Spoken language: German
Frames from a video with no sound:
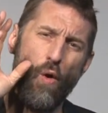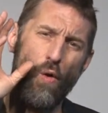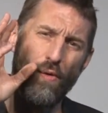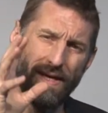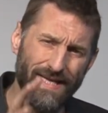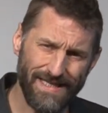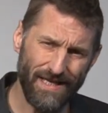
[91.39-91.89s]

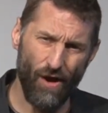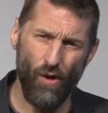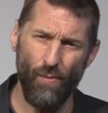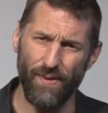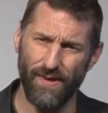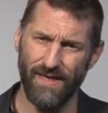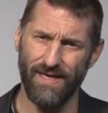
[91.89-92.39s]
Und ich
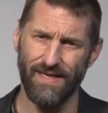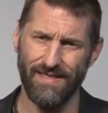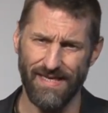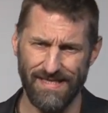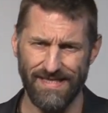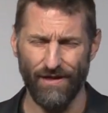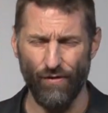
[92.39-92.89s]
glaube,
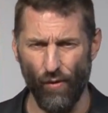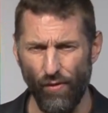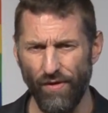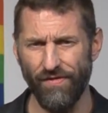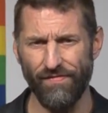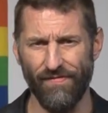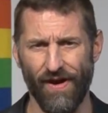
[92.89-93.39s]
dass der
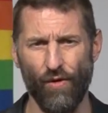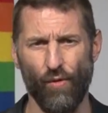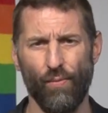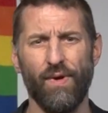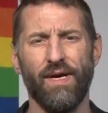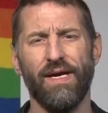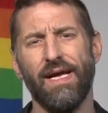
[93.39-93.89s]
Grund,
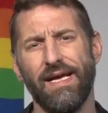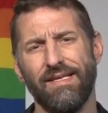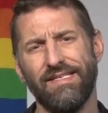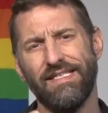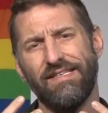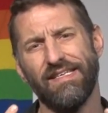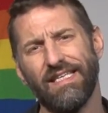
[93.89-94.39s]
warum
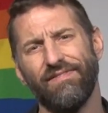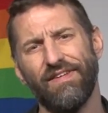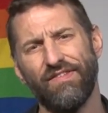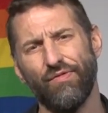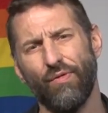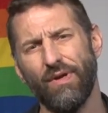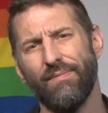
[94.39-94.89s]
Sie diese
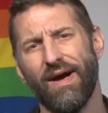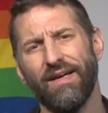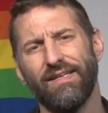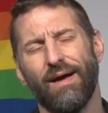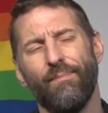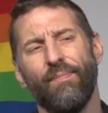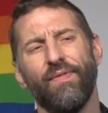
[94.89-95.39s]
Intervention
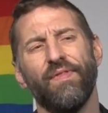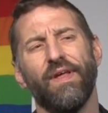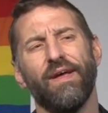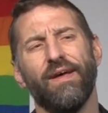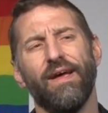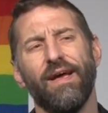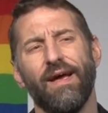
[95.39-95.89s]
gemacht haben,
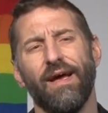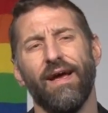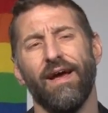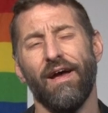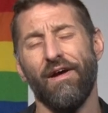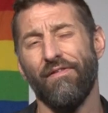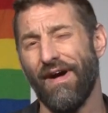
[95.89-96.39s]
eine
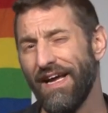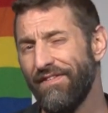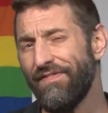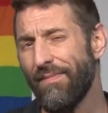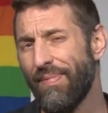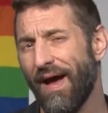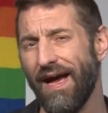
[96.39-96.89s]
weit
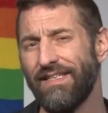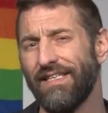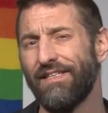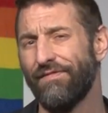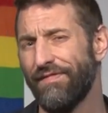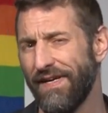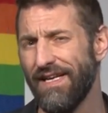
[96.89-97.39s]

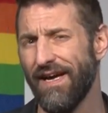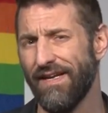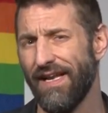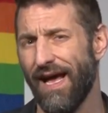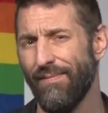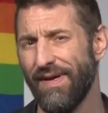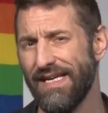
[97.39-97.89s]
verbreitete
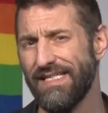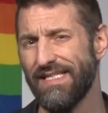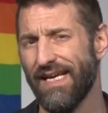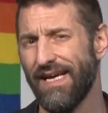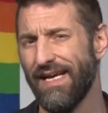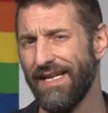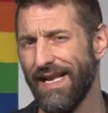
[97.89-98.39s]
Fehlannahme
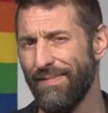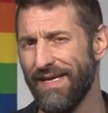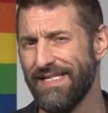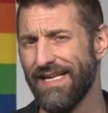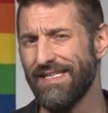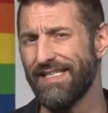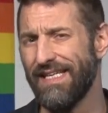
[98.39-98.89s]
ist,
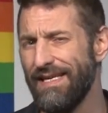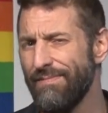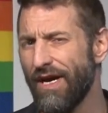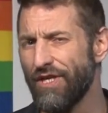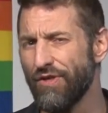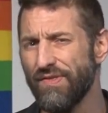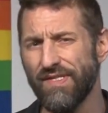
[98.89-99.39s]
nämlich dass
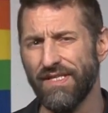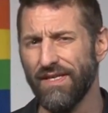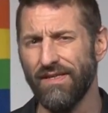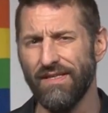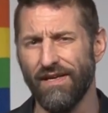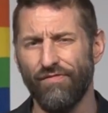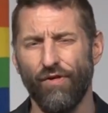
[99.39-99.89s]
Klimaschutz in
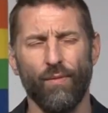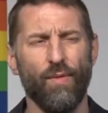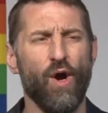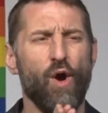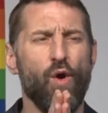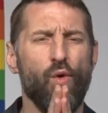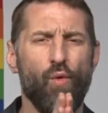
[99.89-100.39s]
irgendeiner Form
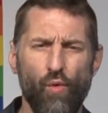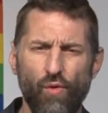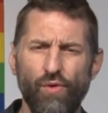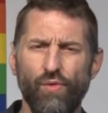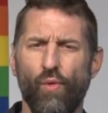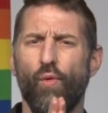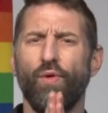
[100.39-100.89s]

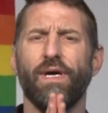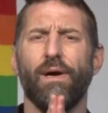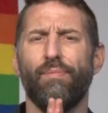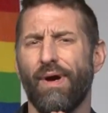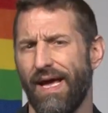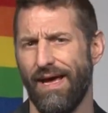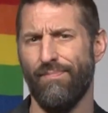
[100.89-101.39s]
un- oder
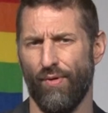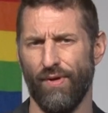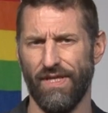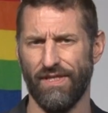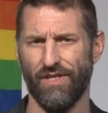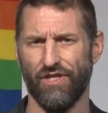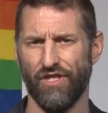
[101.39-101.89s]

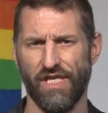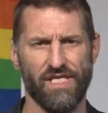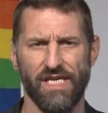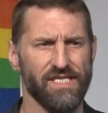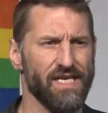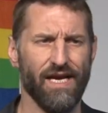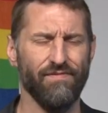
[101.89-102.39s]
präpolitisch
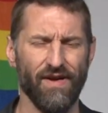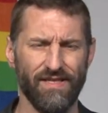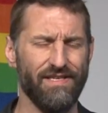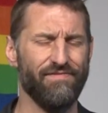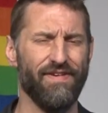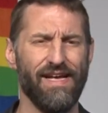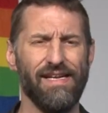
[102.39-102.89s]
ist, dass einfach
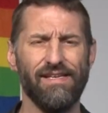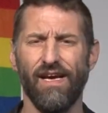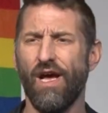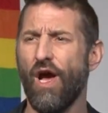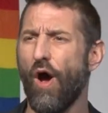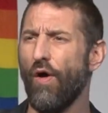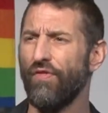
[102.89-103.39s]
die Welt
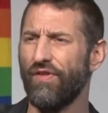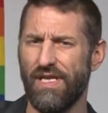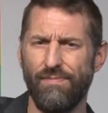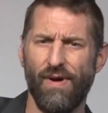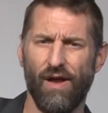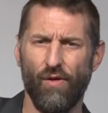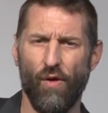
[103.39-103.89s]
aus
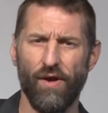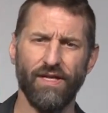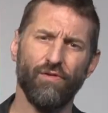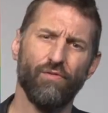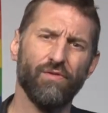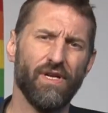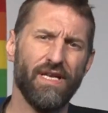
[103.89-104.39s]

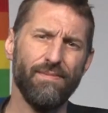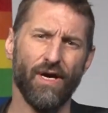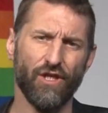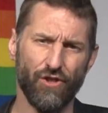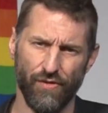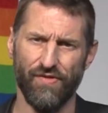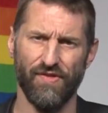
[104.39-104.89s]
Klimaleugnern und
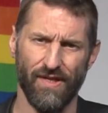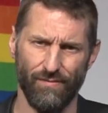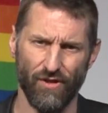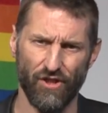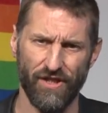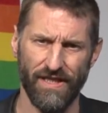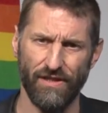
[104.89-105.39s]
Klimaschützern
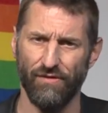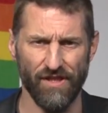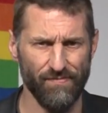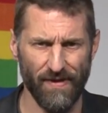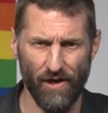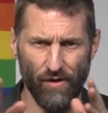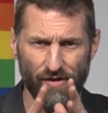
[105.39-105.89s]
besteht und
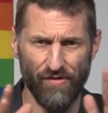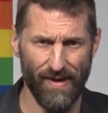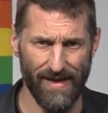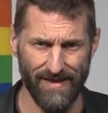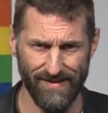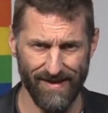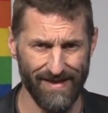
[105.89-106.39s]
dass man die Leute so
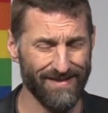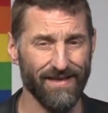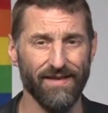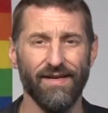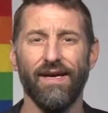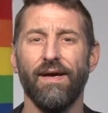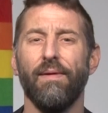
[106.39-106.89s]
einteilen
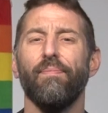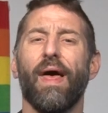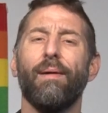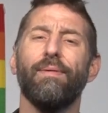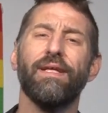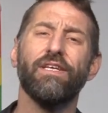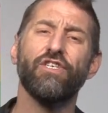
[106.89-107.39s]
kann.
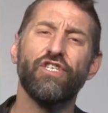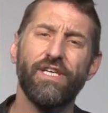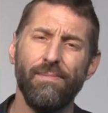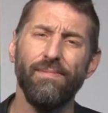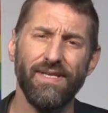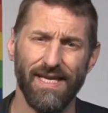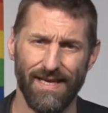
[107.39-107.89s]
Aber das
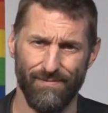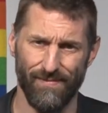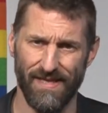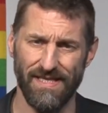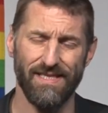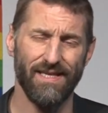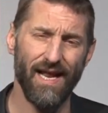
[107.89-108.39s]
stimmt eben
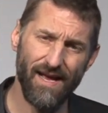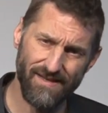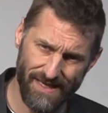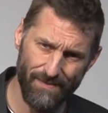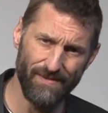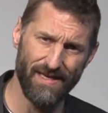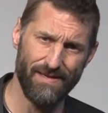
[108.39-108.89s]
nicht. Klar,
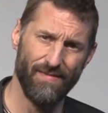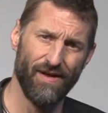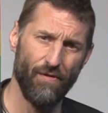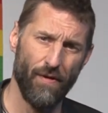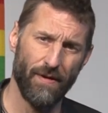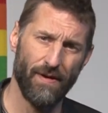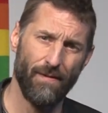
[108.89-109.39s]
es gibt
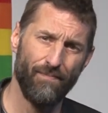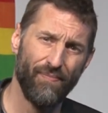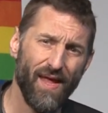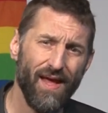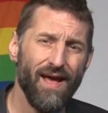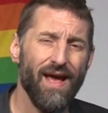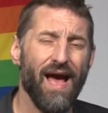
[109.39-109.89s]
Klimaleugner.
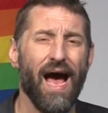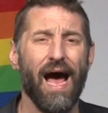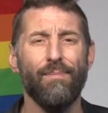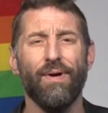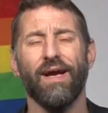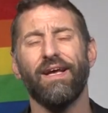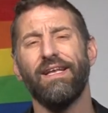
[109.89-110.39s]

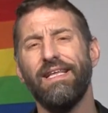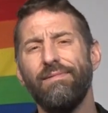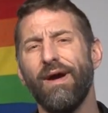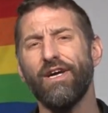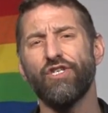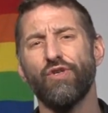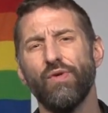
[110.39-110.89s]
Aber
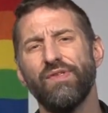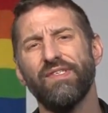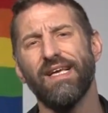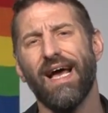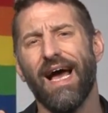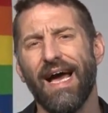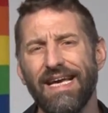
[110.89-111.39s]

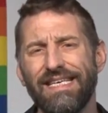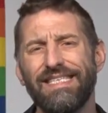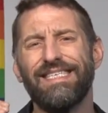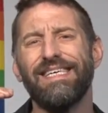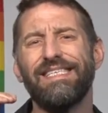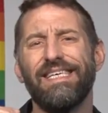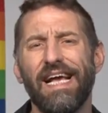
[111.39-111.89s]
Klimaschutz
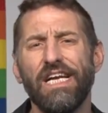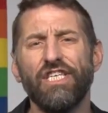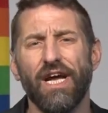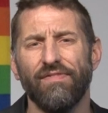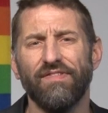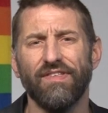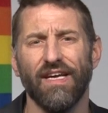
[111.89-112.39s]
heißt
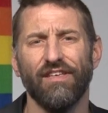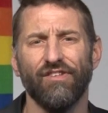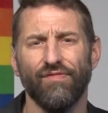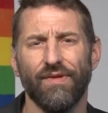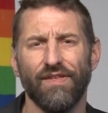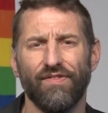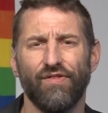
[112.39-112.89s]

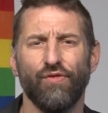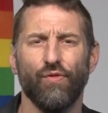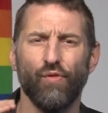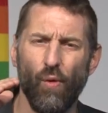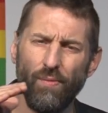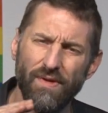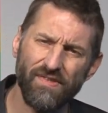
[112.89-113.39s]

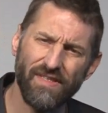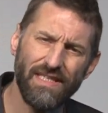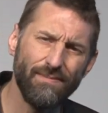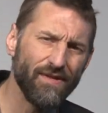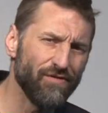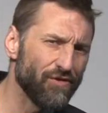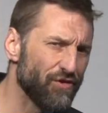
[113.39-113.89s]
Gesellschaftstransformation. Um das
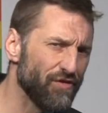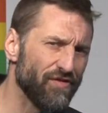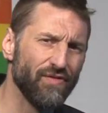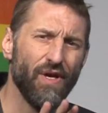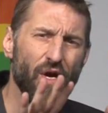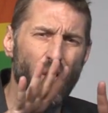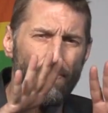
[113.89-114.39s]
Klima zu
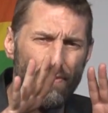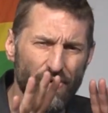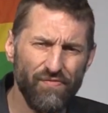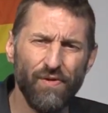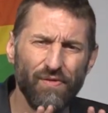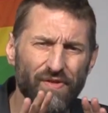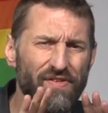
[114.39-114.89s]
schützen,
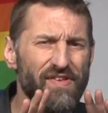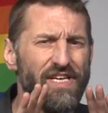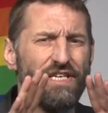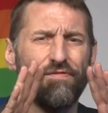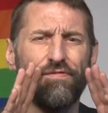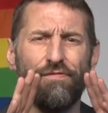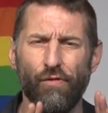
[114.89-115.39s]
müssen wir unsere
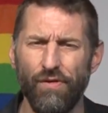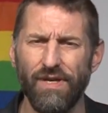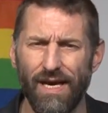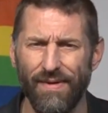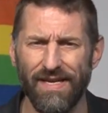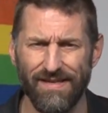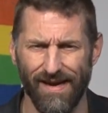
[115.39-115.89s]
Gesellschaft
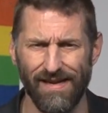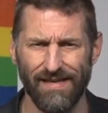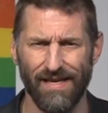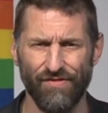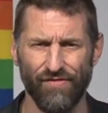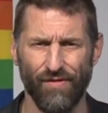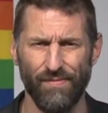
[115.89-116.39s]
fundamental
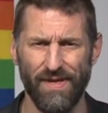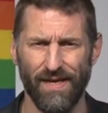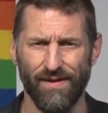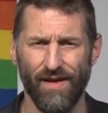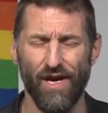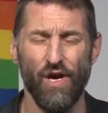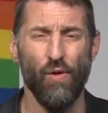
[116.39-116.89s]

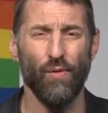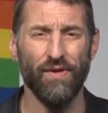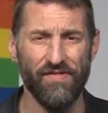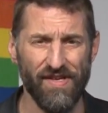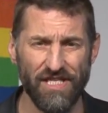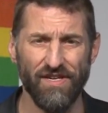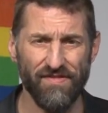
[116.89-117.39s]
transformieren. Und
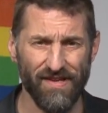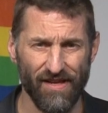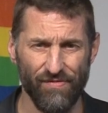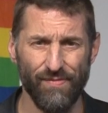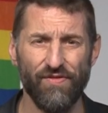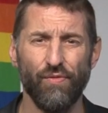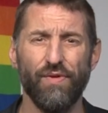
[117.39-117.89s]

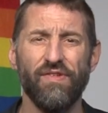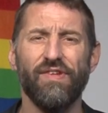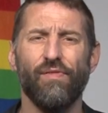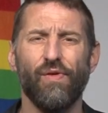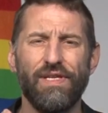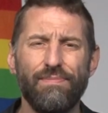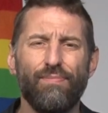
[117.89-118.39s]
Gesellschaftstransformation ist
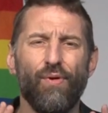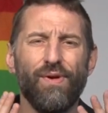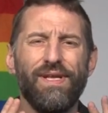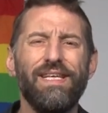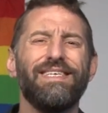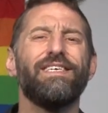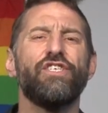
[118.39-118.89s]
ja wohl die
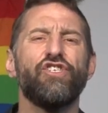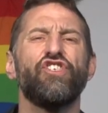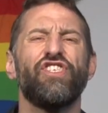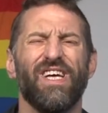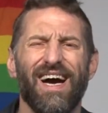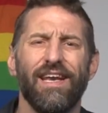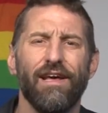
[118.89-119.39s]

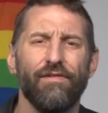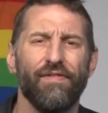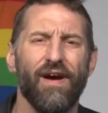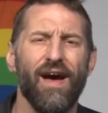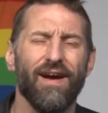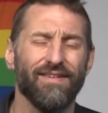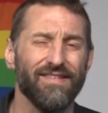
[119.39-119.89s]
politischste aller
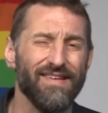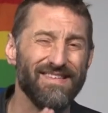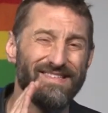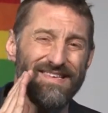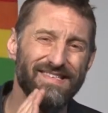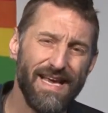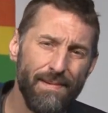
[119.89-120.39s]
Fragen. Das
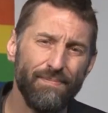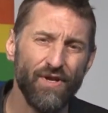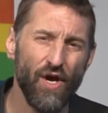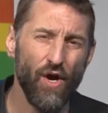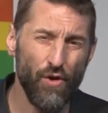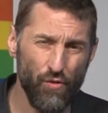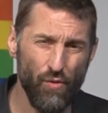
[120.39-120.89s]
heißt, es gibt
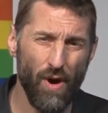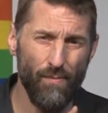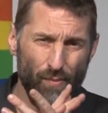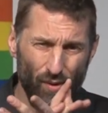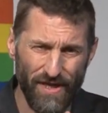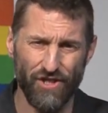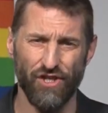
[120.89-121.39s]
nur
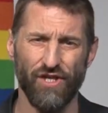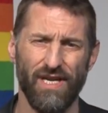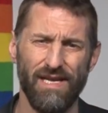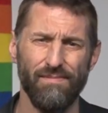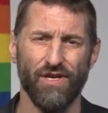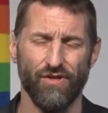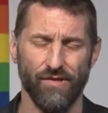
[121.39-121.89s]
politischen
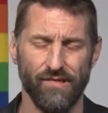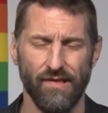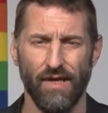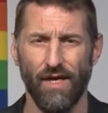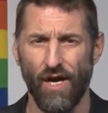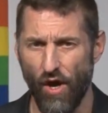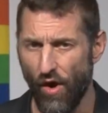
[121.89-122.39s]
Klimaschutz.
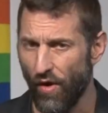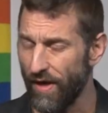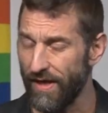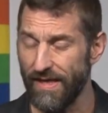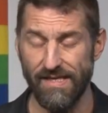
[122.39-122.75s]
Und in den